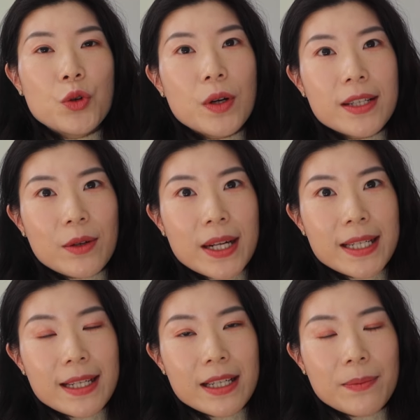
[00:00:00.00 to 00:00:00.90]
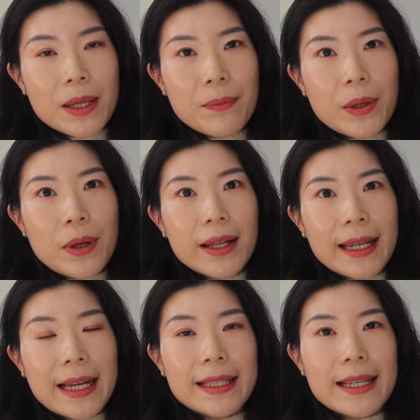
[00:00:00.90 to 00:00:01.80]
如果喜欢这期视频，别忘了
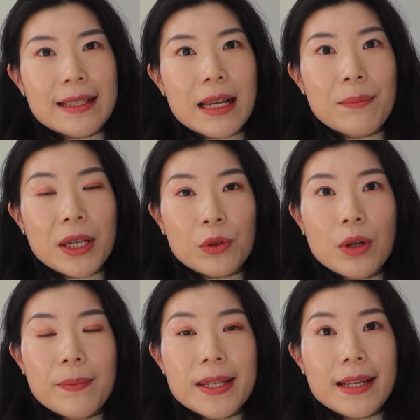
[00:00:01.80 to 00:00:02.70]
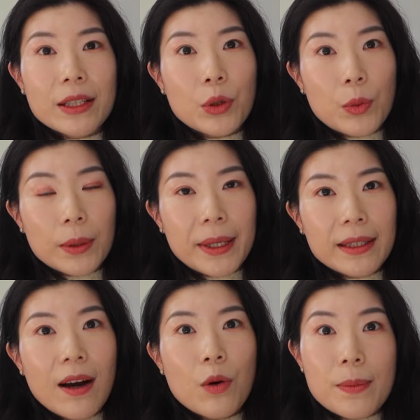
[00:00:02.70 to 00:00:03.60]
给他点赞、评论，并且订阅我的频
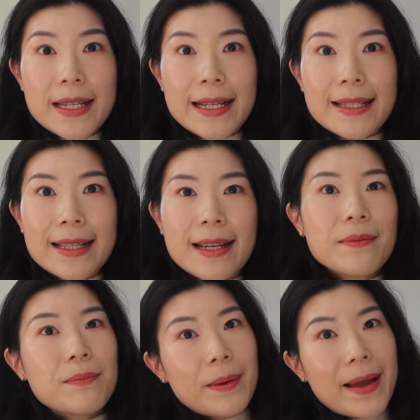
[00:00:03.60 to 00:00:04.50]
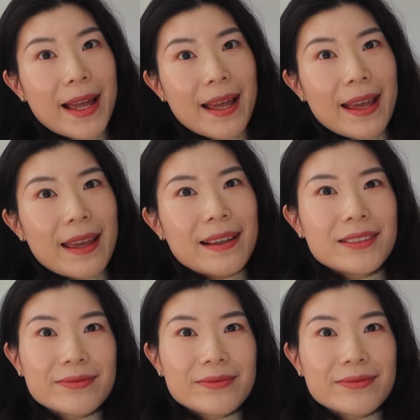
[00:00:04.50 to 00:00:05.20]
道。我们下期再见，拜拜。